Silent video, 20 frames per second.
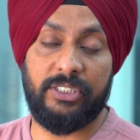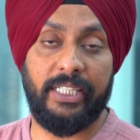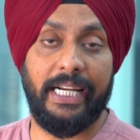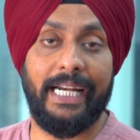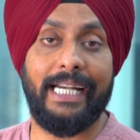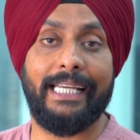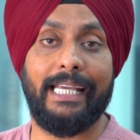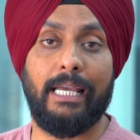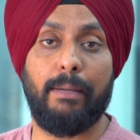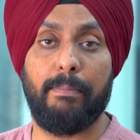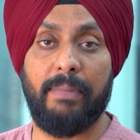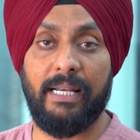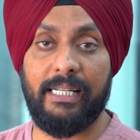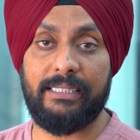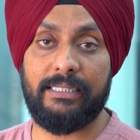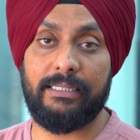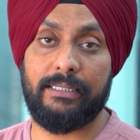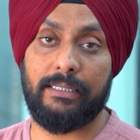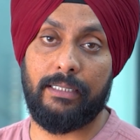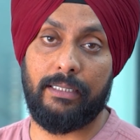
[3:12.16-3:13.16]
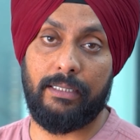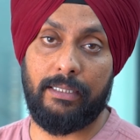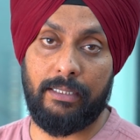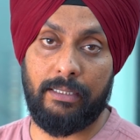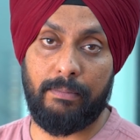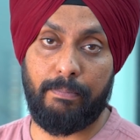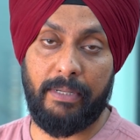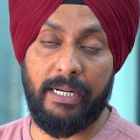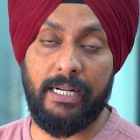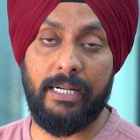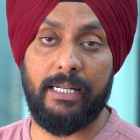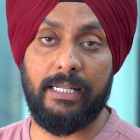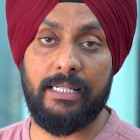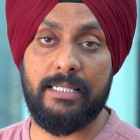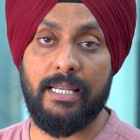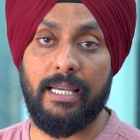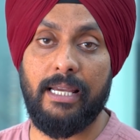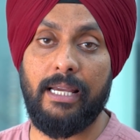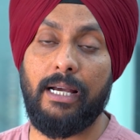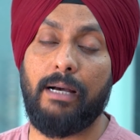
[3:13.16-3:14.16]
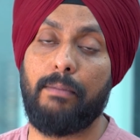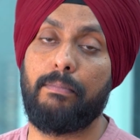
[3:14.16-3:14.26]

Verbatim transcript: स्टेट के बेस्ट प्रिंटर्स हैं